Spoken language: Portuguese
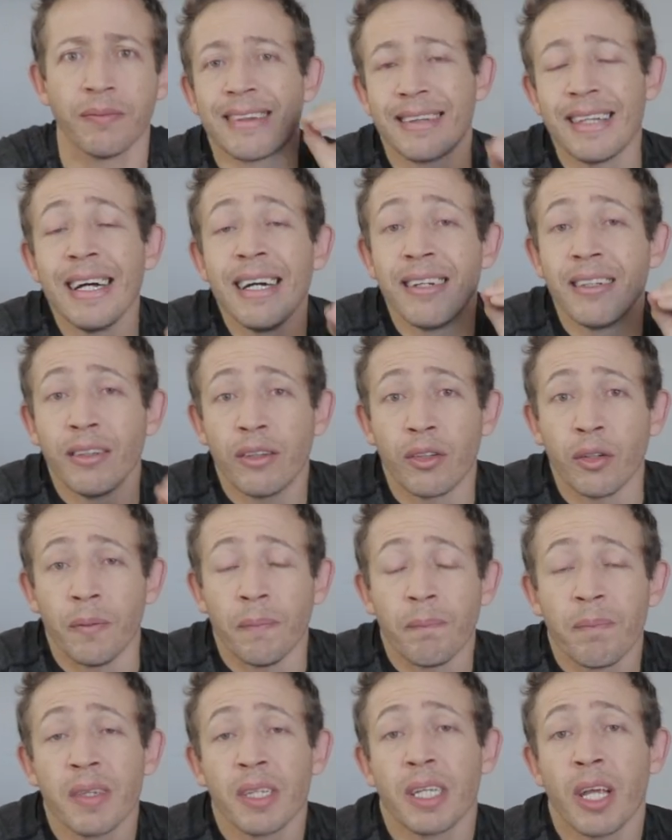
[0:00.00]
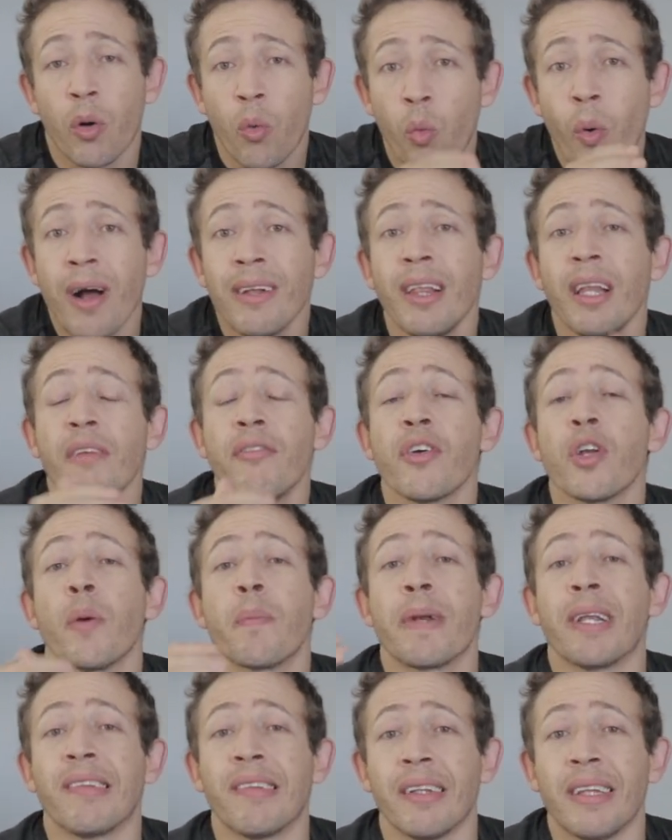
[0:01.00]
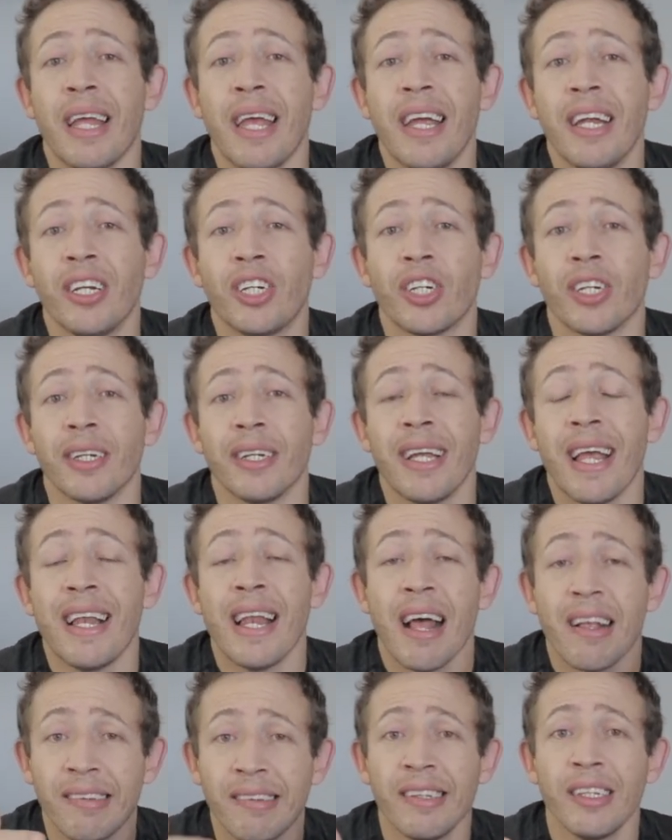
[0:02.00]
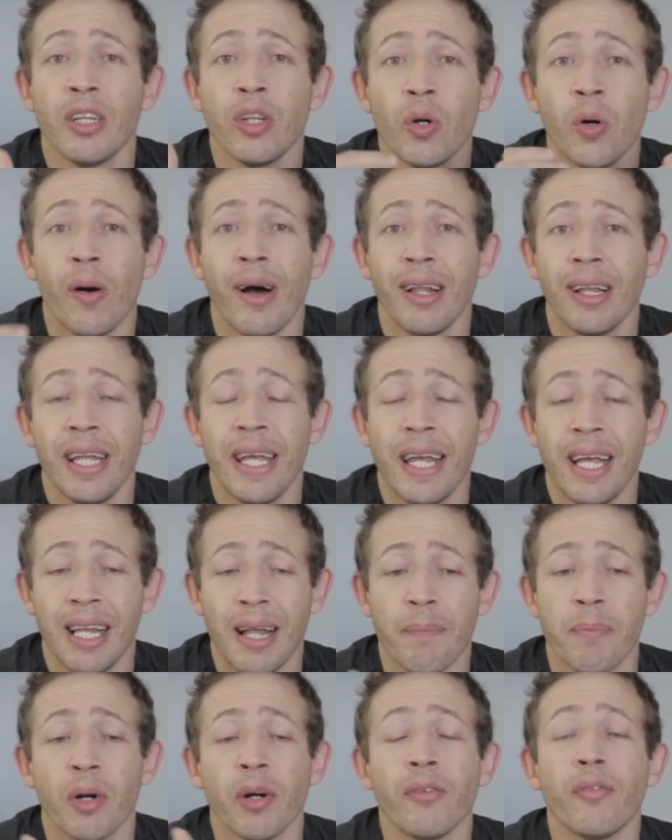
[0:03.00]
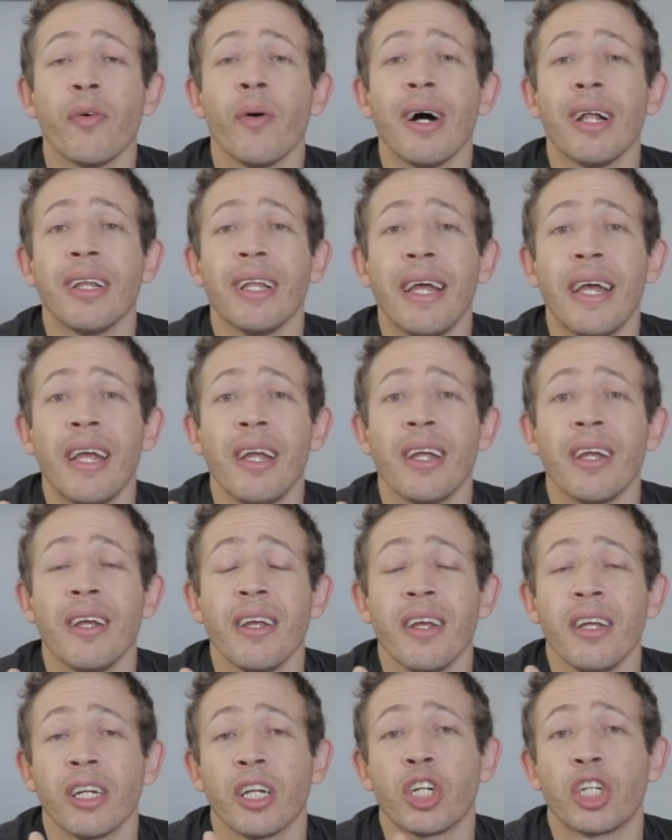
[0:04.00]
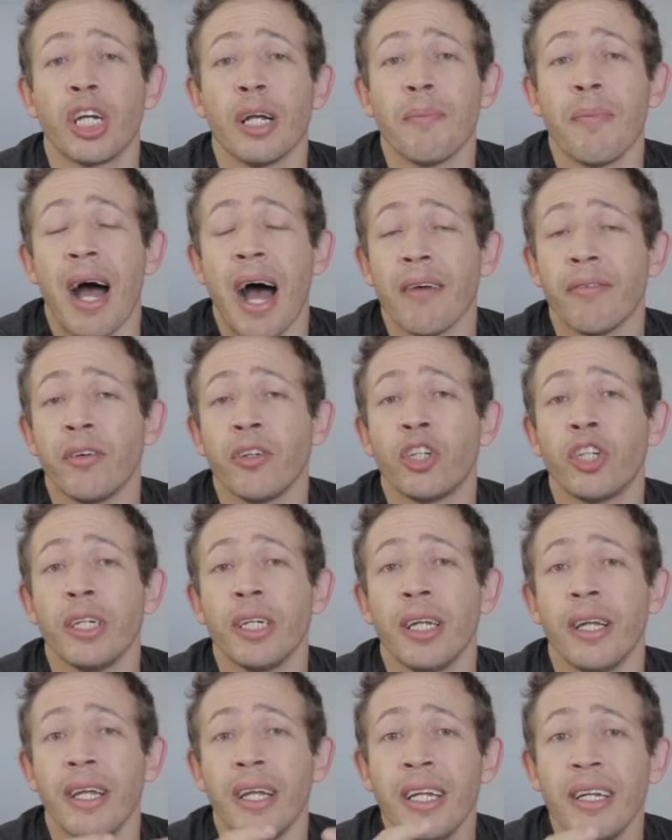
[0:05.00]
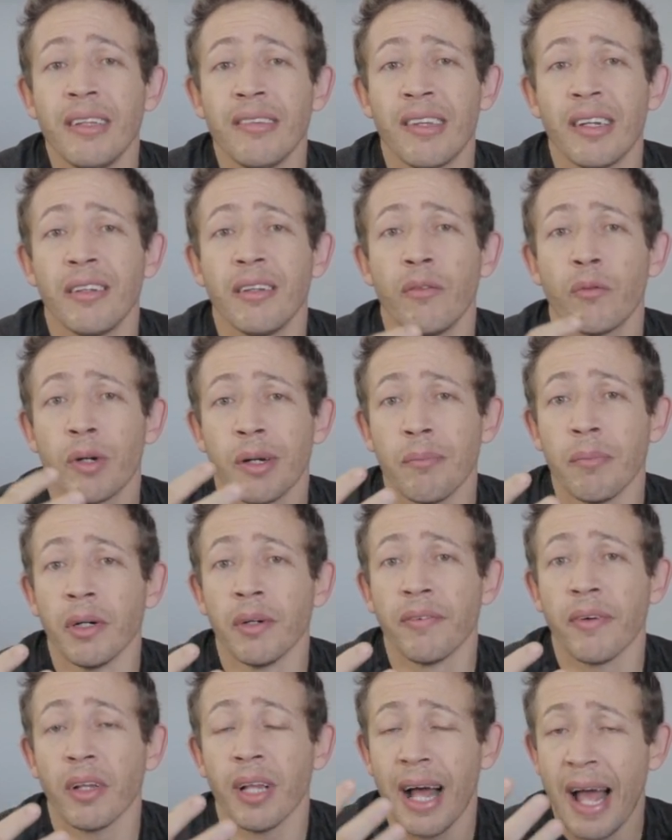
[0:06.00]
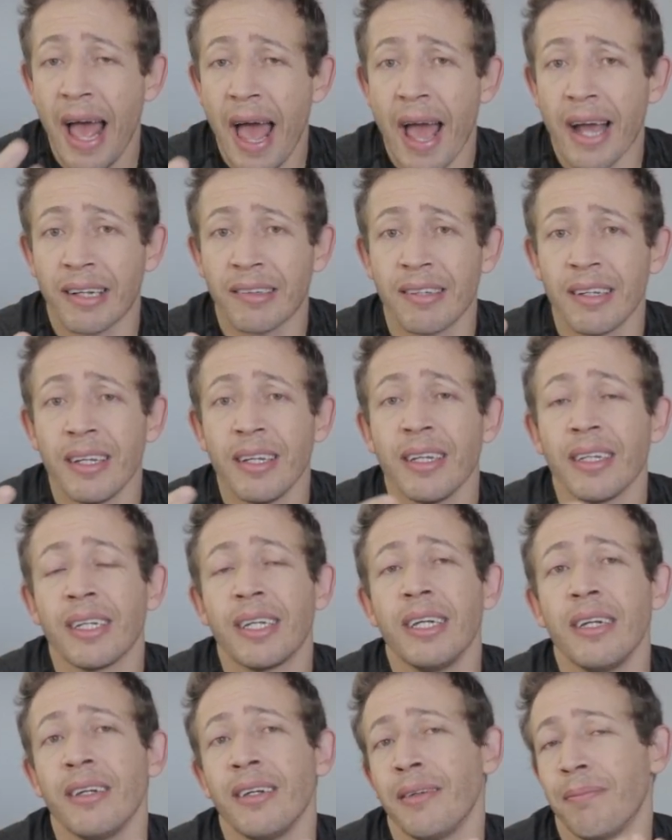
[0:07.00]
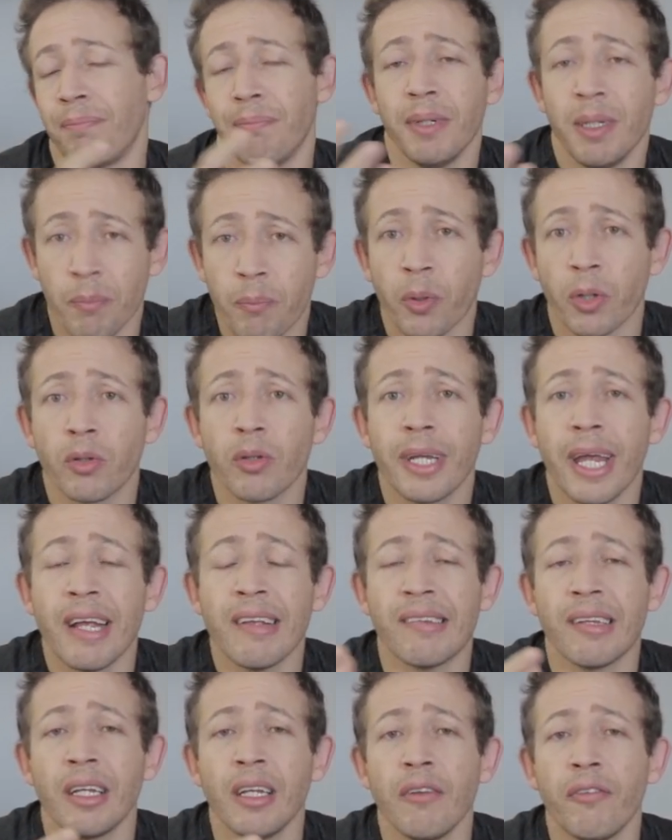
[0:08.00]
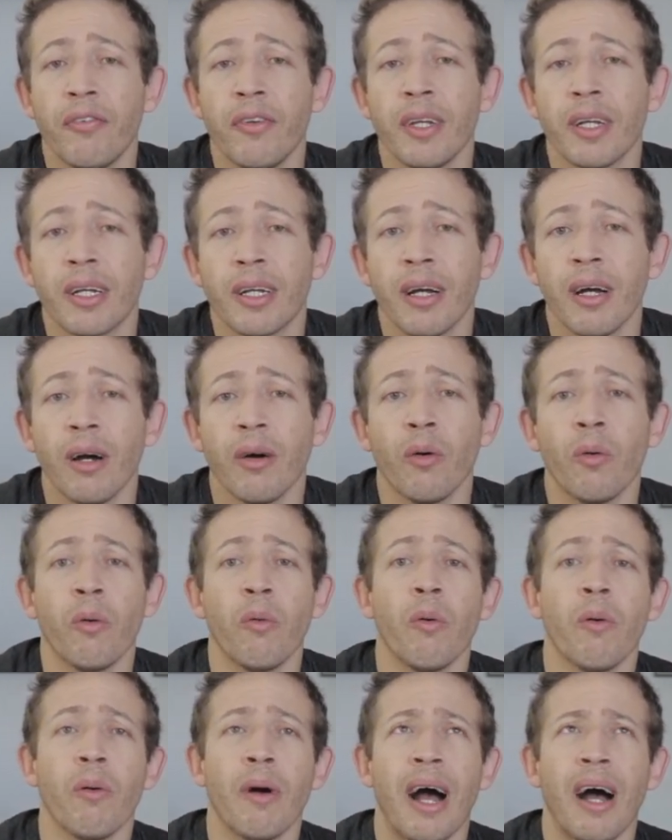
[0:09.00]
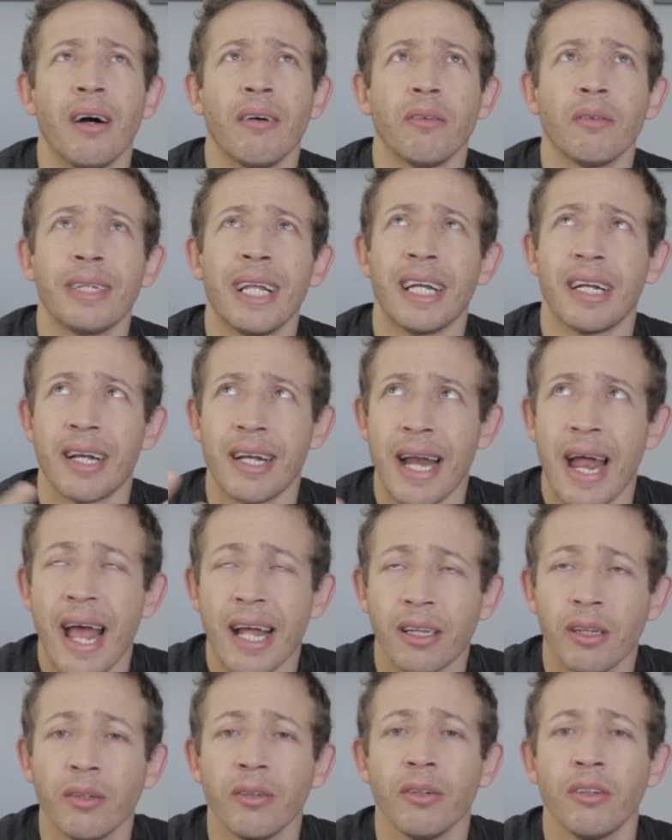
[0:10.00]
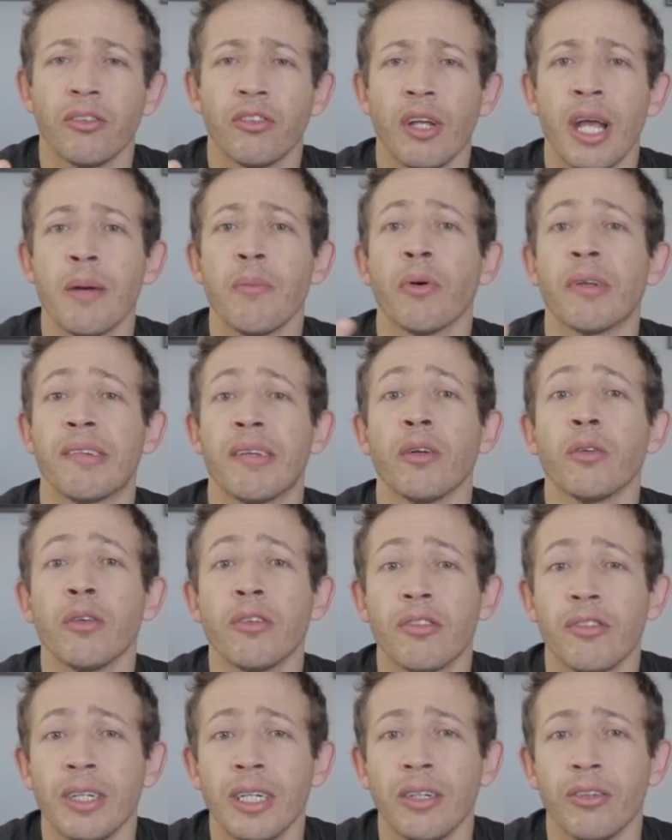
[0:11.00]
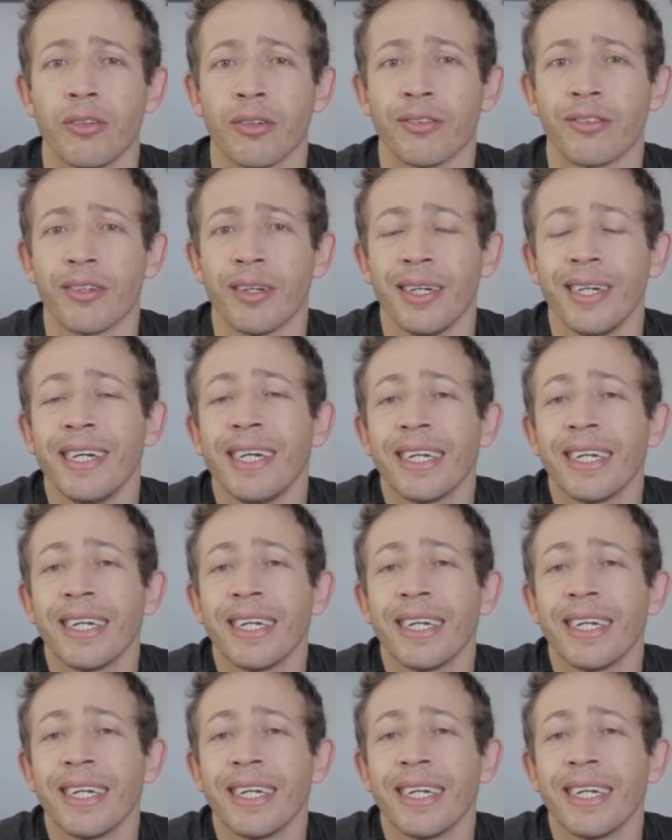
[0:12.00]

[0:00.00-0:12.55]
Tanto que quando ele virou presidente, ele assinou a lei, ele aprovou a lei que chamavam de Indian Removal Act, que em português significa o, o decreto de remoção dos índios,